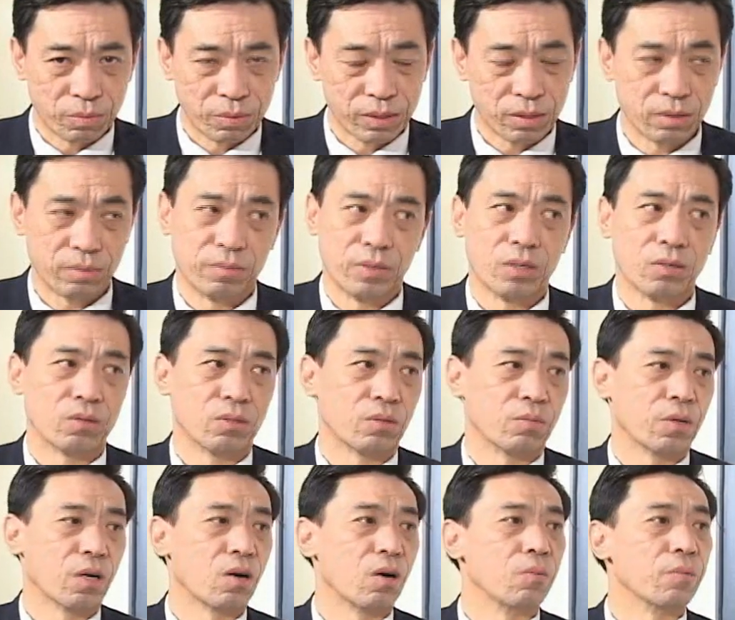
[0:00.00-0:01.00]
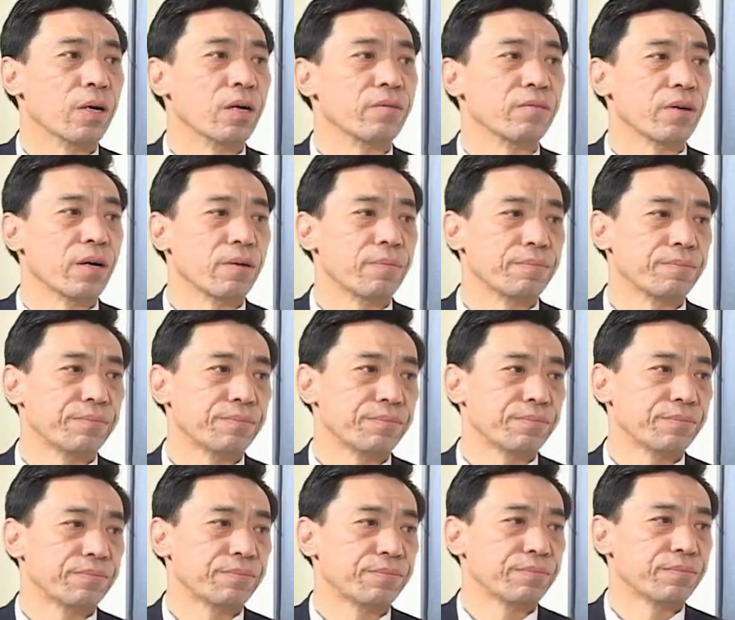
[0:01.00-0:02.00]
的病没有什么好办法，
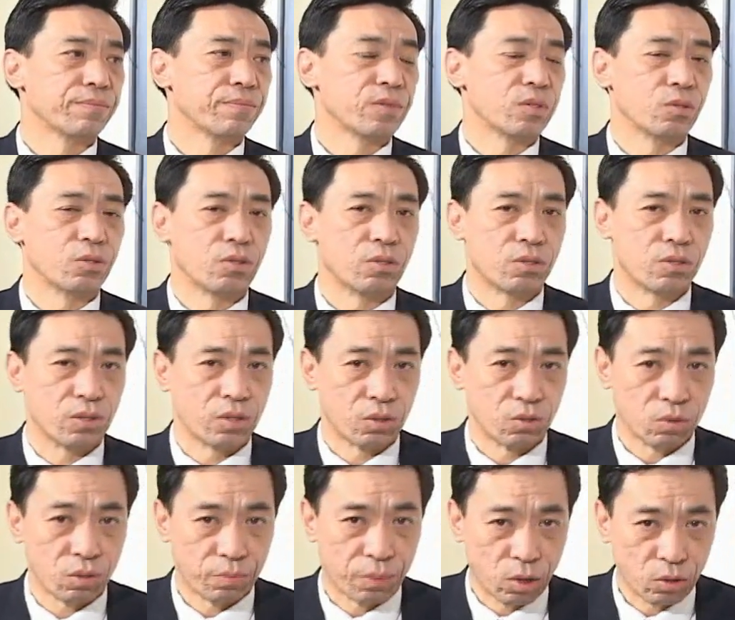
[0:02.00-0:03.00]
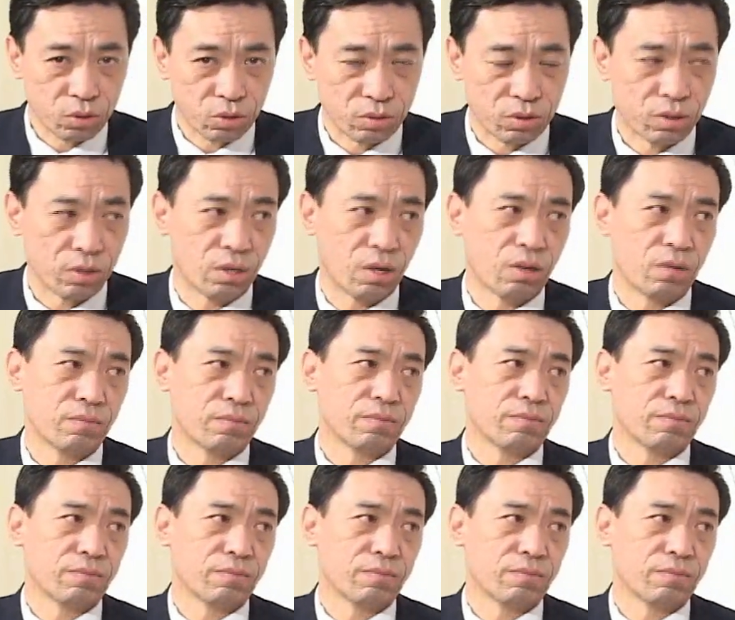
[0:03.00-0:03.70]
就是只能说保守治疗。